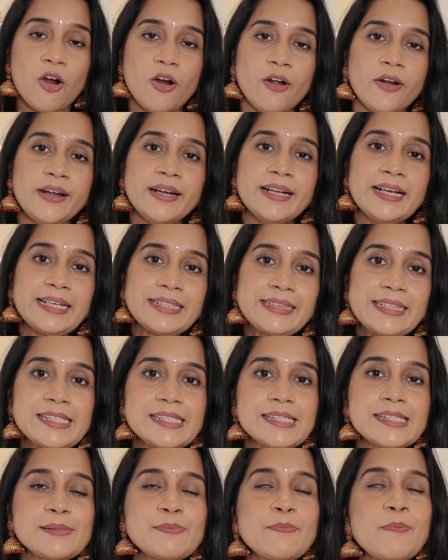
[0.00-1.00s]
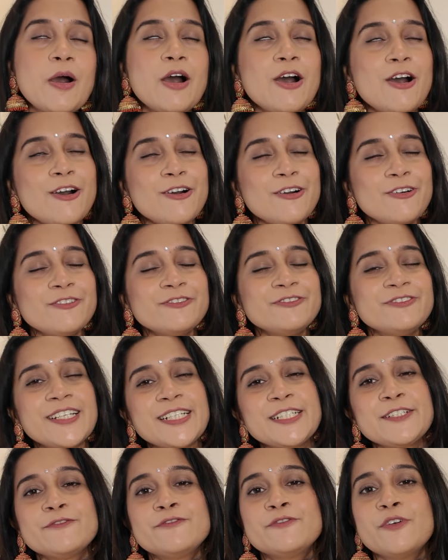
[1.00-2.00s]
और this इज़
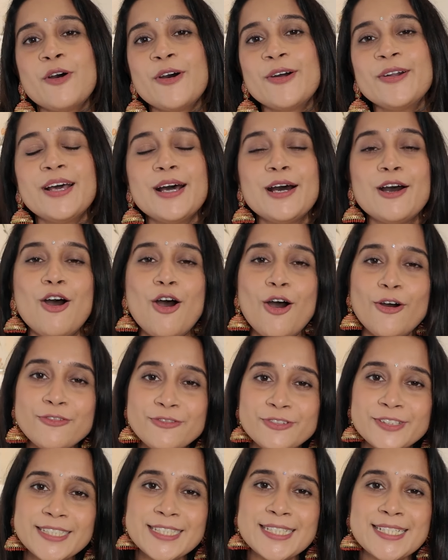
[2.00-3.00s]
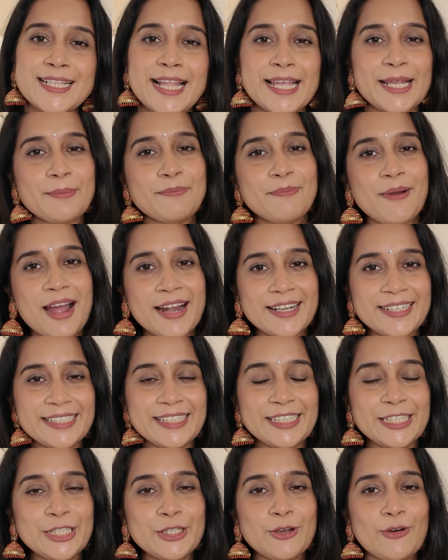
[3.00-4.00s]
परफेक्ट फॉर अ ऑफिस लाइक
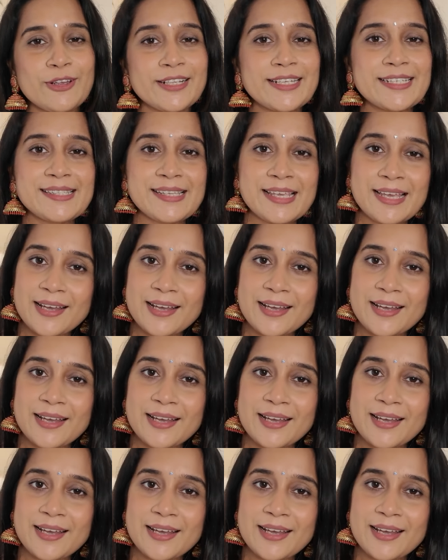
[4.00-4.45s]
पार्टी और किसी